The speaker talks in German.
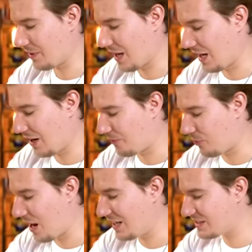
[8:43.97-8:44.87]
Galan
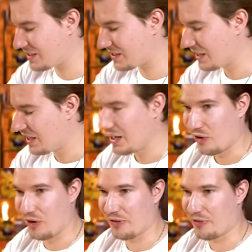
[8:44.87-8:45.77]
Friends
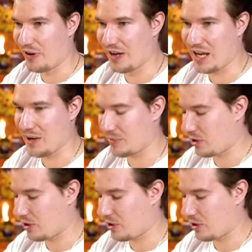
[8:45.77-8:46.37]
und Infernape